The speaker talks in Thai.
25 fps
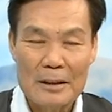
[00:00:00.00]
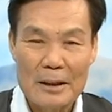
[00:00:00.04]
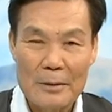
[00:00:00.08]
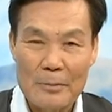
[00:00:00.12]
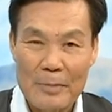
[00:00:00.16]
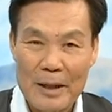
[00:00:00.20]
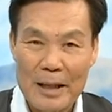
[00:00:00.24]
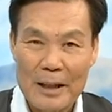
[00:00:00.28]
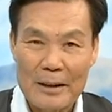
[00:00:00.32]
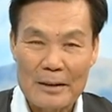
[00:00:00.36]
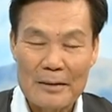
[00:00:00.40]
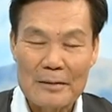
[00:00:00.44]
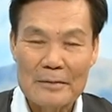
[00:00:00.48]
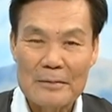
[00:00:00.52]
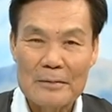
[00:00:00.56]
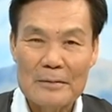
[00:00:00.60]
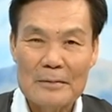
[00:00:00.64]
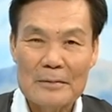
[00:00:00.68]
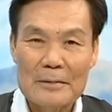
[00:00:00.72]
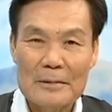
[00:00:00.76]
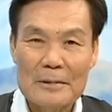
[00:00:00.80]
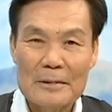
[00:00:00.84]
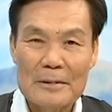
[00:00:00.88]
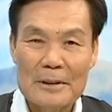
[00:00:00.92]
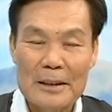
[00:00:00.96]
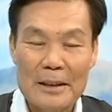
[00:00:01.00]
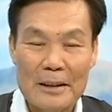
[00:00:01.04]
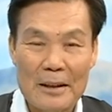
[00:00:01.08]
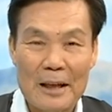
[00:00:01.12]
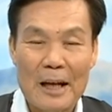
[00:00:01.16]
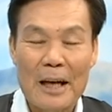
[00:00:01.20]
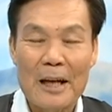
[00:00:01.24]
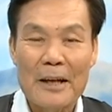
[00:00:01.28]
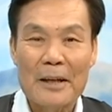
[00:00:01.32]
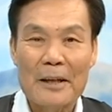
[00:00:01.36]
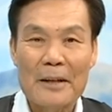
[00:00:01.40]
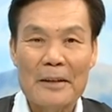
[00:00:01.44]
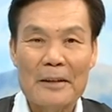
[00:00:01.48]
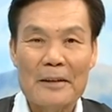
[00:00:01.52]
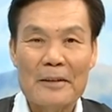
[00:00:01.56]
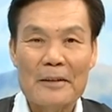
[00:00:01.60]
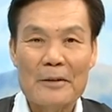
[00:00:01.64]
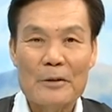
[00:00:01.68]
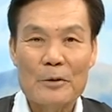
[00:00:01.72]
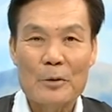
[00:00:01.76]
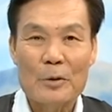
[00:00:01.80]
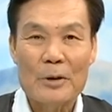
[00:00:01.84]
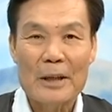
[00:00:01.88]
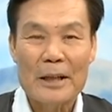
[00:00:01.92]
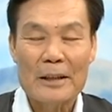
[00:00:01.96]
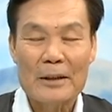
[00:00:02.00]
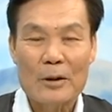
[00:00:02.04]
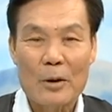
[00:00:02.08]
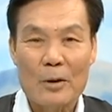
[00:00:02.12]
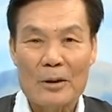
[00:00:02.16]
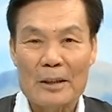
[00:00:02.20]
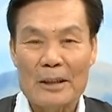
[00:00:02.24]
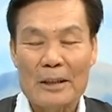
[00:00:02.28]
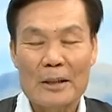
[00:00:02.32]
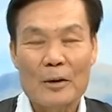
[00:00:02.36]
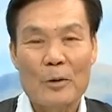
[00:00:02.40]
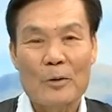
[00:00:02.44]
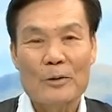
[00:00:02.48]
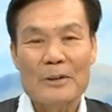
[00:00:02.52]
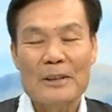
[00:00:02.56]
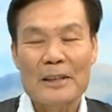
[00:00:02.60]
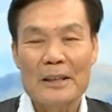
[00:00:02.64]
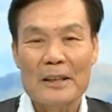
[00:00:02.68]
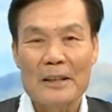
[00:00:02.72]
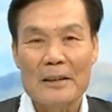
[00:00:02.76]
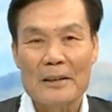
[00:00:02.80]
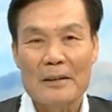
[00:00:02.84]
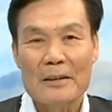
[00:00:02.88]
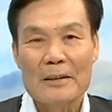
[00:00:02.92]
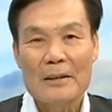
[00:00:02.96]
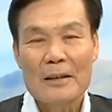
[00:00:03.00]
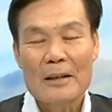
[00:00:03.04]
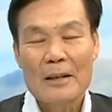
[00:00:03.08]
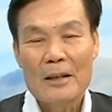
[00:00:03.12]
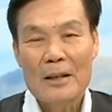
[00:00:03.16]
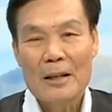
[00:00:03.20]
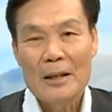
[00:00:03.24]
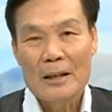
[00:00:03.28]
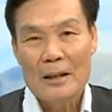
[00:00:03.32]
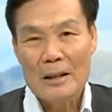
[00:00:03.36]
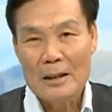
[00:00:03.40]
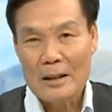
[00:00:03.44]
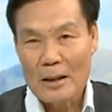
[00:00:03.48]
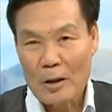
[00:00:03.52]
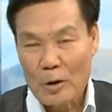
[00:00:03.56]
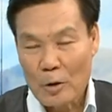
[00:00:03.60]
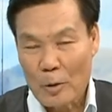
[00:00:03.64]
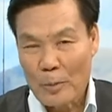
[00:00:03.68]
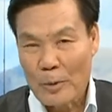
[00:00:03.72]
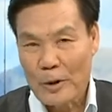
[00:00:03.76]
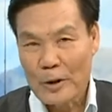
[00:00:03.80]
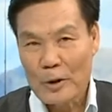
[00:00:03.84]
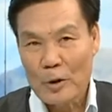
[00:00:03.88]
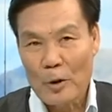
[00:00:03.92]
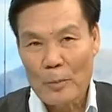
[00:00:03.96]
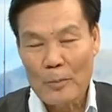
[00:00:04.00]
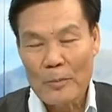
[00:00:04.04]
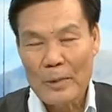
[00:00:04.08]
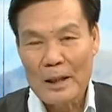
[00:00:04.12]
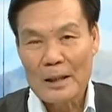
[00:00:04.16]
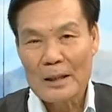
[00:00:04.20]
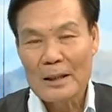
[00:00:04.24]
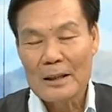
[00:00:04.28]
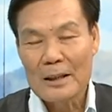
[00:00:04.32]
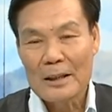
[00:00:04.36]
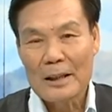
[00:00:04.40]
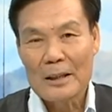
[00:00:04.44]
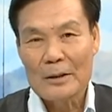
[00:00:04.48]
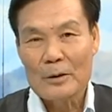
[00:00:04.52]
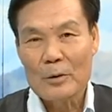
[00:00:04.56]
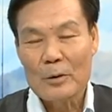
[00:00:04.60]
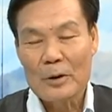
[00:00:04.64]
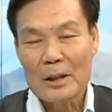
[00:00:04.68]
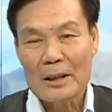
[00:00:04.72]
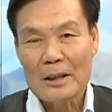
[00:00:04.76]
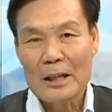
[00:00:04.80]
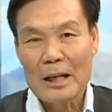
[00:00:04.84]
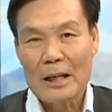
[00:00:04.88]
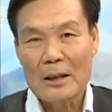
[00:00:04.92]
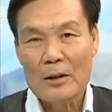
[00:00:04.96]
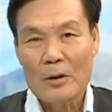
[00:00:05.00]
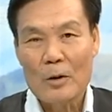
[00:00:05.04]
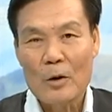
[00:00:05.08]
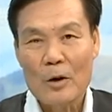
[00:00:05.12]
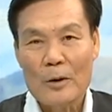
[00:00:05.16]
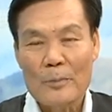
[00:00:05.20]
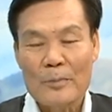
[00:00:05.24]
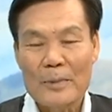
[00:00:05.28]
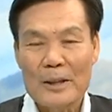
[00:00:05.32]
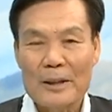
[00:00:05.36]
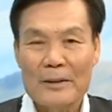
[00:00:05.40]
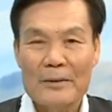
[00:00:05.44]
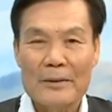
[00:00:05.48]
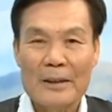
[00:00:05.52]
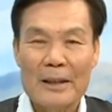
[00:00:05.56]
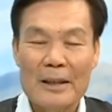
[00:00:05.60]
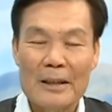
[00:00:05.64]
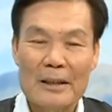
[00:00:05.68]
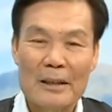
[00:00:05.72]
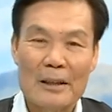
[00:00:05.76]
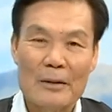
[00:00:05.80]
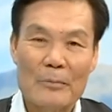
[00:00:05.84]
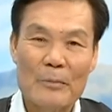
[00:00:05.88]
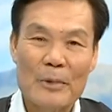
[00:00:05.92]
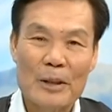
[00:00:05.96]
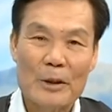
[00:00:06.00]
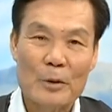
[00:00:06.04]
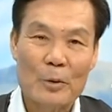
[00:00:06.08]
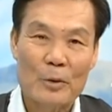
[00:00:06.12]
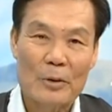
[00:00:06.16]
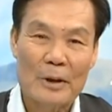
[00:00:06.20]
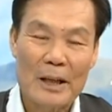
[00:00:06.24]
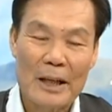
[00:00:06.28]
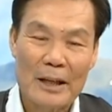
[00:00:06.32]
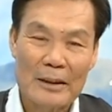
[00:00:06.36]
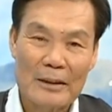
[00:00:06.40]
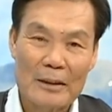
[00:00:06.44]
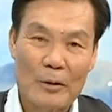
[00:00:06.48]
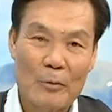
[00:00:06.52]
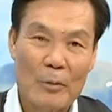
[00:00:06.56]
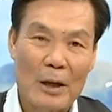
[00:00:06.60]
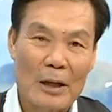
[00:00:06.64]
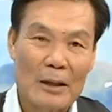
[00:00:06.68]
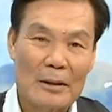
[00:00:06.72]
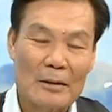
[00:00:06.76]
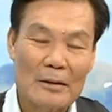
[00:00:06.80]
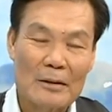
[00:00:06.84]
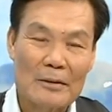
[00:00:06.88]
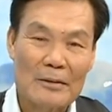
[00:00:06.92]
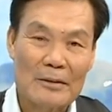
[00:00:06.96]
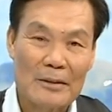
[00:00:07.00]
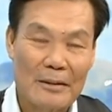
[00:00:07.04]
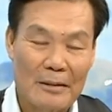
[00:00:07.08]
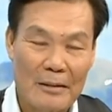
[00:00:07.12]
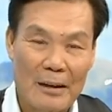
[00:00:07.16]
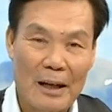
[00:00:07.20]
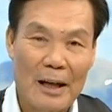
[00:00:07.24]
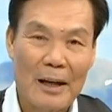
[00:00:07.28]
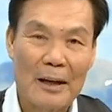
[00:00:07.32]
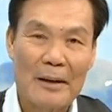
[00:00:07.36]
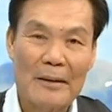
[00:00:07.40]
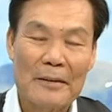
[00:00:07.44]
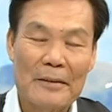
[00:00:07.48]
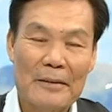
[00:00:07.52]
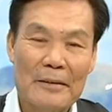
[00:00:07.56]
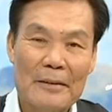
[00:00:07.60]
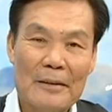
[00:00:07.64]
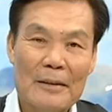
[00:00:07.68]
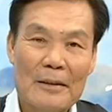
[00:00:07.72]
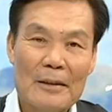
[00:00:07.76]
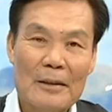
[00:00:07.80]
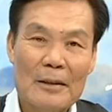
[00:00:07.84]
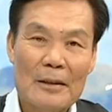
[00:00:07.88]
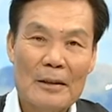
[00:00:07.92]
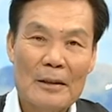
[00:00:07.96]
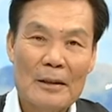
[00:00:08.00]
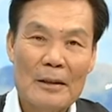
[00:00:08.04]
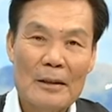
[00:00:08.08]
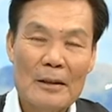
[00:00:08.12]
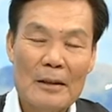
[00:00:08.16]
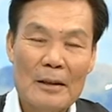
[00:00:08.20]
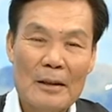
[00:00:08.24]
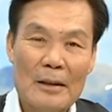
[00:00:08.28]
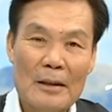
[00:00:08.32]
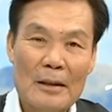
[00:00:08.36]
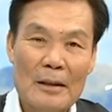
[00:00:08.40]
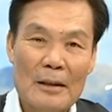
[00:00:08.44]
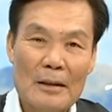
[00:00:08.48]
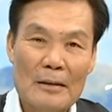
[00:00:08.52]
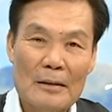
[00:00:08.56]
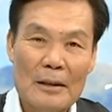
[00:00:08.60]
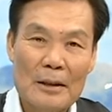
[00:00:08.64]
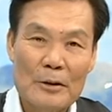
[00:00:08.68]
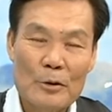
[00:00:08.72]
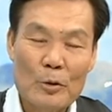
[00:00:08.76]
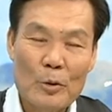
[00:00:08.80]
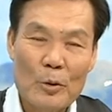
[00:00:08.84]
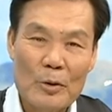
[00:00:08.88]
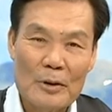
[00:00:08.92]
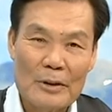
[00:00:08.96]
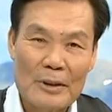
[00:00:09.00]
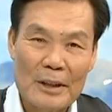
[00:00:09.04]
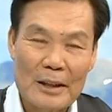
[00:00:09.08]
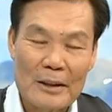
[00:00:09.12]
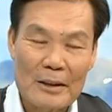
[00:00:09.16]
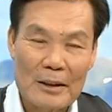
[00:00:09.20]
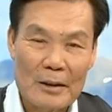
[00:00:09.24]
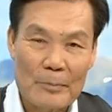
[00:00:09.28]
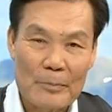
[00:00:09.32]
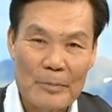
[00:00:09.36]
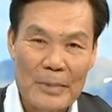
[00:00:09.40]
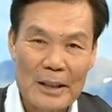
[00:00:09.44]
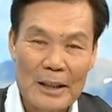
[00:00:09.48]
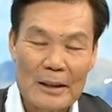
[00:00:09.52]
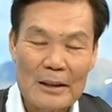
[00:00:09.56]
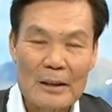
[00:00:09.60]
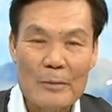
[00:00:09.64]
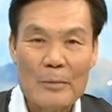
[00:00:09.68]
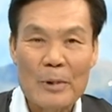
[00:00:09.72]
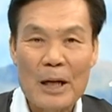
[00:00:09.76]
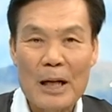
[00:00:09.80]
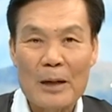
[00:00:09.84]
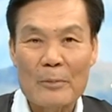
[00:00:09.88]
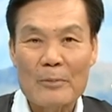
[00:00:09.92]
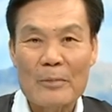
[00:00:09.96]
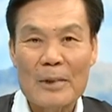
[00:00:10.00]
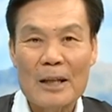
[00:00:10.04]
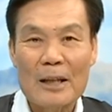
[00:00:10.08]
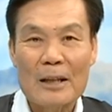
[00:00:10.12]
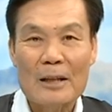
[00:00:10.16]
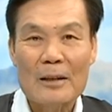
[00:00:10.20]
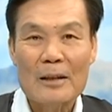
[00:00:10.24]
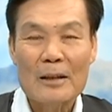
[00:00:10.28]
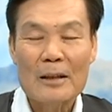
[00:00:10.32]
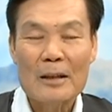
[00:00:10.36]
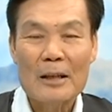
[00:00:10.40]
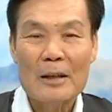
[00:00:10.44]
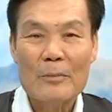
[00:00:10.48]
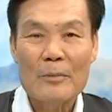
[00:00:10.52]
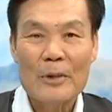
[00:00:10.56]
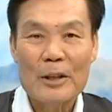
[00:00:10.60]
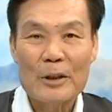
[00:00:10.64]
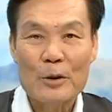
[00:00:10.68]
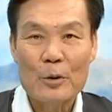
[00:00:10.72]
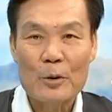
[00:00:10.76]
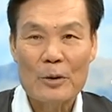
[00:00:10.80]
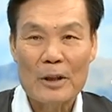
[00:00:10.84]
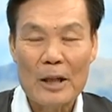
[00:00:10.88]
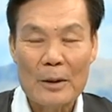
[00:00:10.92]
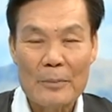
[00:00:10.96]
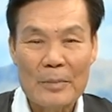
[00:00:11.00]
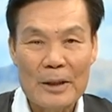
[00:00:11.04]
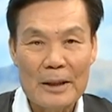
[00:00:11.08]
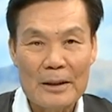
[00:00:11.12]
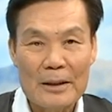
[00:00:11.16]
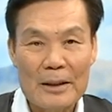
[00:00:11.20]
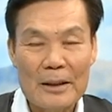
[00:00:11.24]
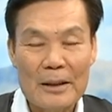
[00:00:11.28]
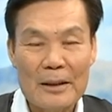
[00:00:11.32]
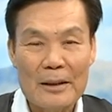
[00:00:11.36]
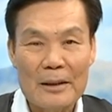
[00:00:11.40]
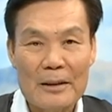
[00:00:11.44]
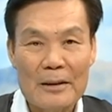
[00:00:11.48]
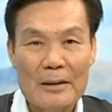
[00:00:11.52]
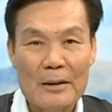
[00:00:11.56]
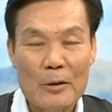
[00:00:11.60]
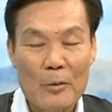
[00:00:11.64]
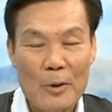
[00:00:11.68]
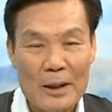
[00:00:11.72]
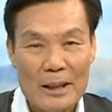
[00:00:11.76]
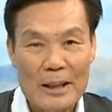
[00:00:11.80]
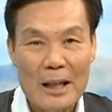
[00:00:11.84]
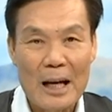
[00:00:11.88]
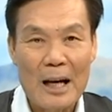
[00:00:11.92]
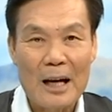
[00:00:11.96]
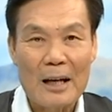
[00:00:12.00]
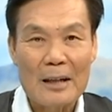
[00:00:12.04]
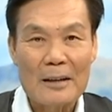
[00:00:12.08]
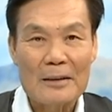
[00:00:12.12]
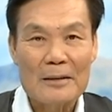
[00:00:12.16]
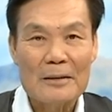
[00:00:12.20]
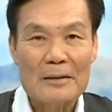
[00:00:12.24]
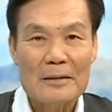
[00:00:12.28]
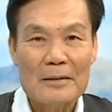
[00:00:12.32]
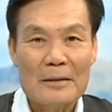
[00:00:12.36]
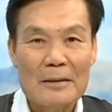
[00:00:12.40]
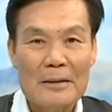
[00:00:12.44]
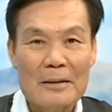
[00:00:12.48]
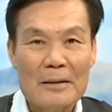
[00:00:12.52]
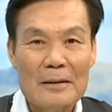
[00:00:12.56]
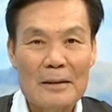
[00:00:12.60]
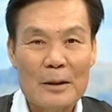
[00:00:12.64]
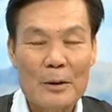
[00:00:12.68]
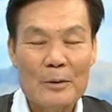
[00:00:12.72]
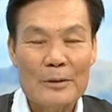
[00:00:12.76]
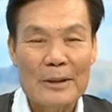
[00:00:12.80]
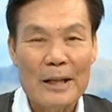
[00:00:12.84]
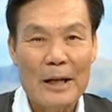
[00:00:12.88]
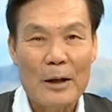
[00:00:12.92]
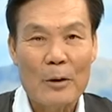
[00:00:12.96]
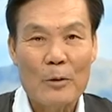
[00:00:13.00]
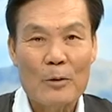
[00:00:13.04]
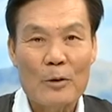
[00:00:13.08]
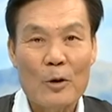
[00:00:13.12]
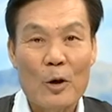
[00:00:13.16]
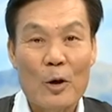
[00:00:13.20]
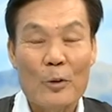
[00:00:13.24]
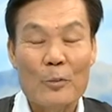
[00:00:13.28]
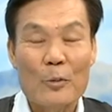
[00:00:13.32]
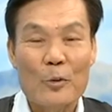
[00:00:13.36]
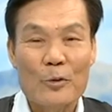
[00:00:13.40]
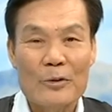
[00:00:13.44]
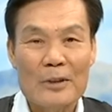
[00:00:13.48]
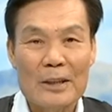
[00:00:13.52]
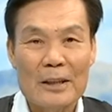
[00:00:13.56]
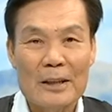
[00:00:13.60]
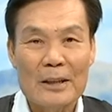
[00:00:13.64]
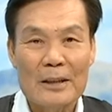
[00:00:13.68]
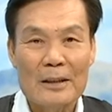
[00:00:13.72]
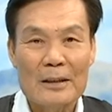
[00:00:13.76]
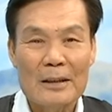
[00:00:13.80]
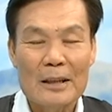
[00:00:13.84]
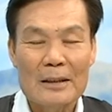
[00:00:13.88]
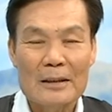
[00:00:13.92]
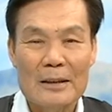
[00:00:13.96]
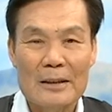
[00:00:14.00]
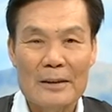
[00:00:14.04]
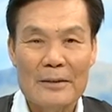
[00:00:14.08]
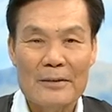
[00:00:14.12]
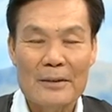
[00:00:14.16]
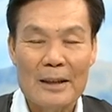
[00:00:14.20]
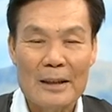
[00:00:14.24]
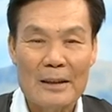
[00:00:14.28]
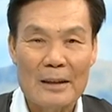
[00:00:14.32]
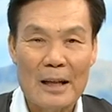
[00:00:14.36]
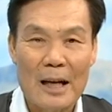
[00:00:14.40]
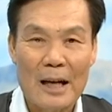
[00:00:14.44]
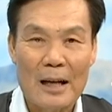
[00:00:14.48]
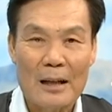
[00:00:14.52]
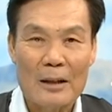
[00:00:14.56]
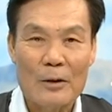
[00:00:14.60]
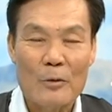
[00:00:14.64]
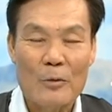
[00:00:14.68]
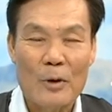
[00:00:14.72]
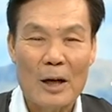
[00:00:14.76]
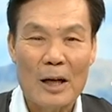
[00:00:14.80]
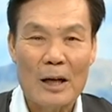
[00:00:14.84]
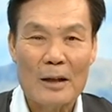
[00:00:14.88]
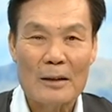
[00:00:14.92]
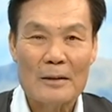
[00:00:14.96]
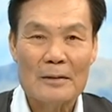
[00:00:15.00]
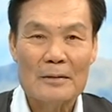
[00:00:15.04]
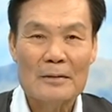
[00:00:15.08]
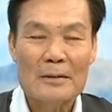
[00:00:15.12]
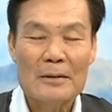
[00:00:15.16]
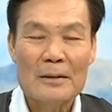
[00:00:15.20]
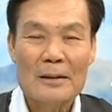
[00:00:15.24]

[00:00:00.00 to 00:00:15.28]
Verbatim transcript: ทิเบตจิงไห่อยู่ในตอนเหนือของจีนแล้วก็อพยพมาเรื่อยๆ จนกระทั่งร้อยปีเศษเนี่ยมาอยู่ในจังหวัดเชียงราย ในช่วง 70 ปีที่ผ่านมาก็มาอยู่ในพื้นที่จังหวัดตาก แถวแถวดอยมูเซอร์ก็คือเส้นทางระหว่าง